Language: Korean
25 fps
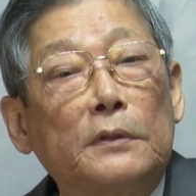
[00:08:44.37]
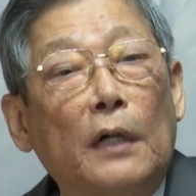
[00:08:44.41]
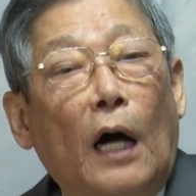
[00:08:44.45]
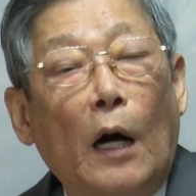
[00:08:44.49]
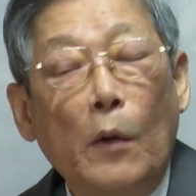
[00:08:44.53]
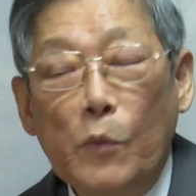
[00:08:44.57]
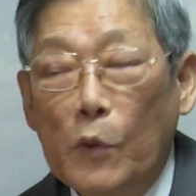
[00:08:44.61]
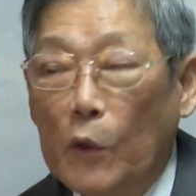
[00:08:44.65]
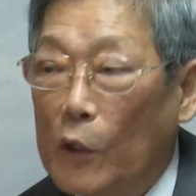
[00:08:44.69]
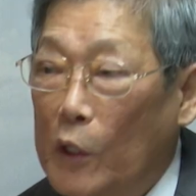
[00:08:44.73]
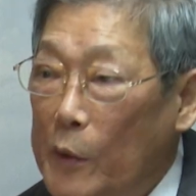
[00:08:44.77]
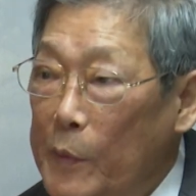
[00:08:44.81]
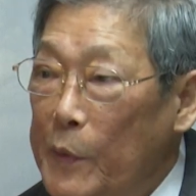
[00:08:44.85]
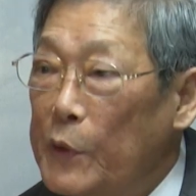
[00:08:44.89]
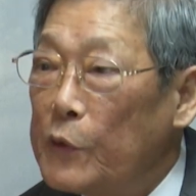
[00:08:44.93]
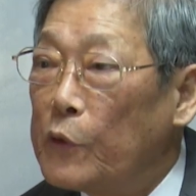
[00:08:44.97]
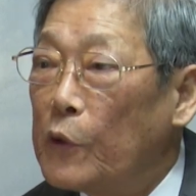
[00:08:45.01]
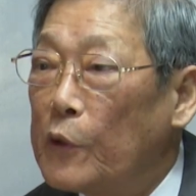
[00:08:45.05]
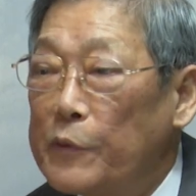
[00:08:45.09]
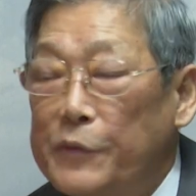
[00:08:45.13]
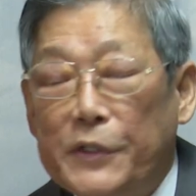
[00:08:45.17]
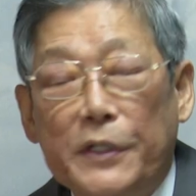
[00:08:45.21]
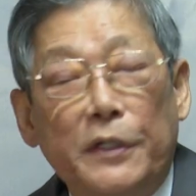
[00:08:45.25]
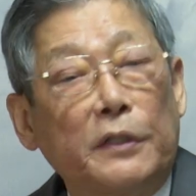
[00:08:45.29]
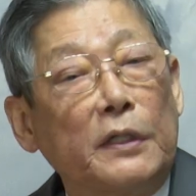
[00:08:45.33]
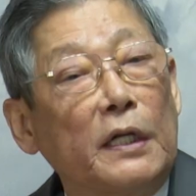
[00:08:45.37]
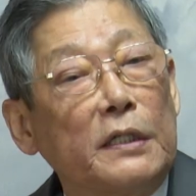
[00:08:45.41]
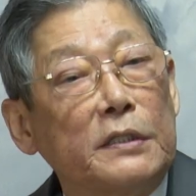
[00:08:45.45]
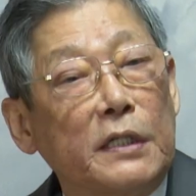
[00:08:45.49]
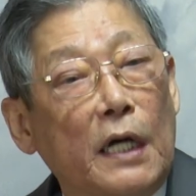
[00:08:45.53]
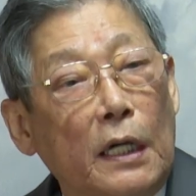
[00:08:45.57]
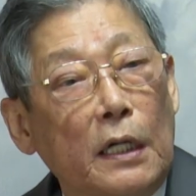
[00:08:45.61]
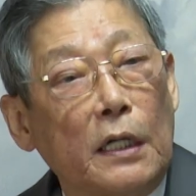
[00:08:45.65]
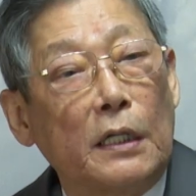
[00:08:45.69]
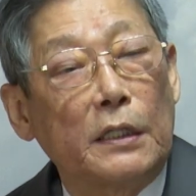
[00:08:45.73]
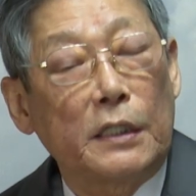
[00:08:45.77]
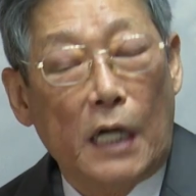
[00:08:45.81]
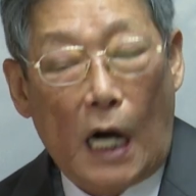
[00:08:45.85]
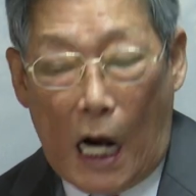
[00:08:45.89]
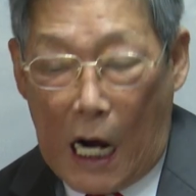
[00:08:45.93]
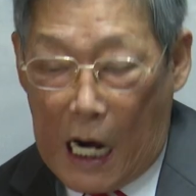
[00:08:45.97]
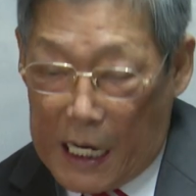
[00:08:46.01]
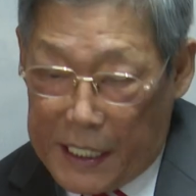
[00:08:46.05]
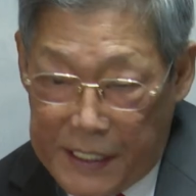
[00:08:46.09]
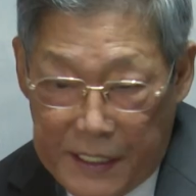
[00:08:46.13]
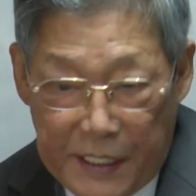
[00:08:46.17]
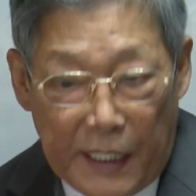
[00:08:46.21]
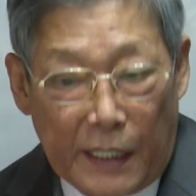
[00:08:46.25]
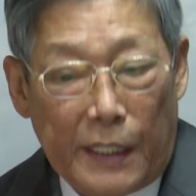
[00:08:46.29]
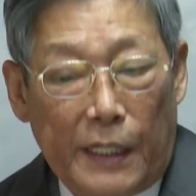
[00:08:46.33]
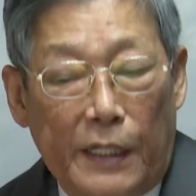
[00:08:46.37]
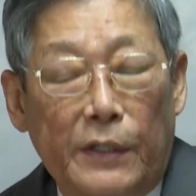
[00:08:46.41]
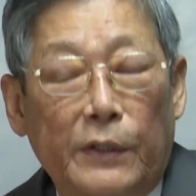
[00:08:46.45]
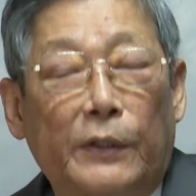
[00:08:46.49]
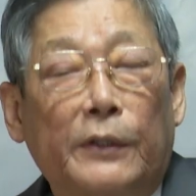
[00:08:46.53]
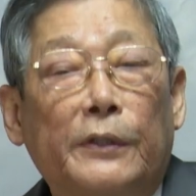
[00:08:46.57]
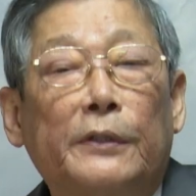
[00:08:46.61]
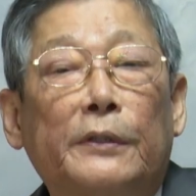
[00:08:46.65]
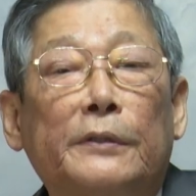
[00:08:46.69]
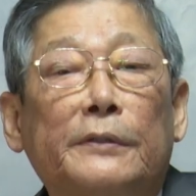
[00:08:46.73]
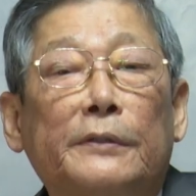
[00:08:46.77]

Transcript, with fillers: 아무 의미도 없이 그냥 살아가냐? 아니잖아요.